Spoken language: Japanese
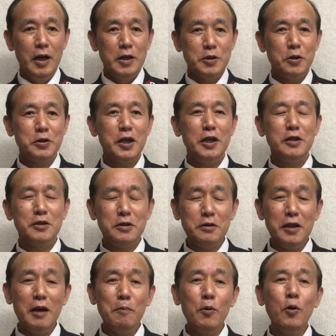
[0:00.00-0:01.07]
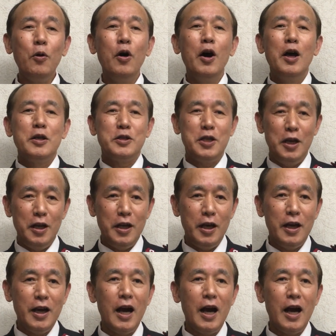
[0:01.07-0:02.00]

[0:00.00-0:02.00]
そしていつでも精霊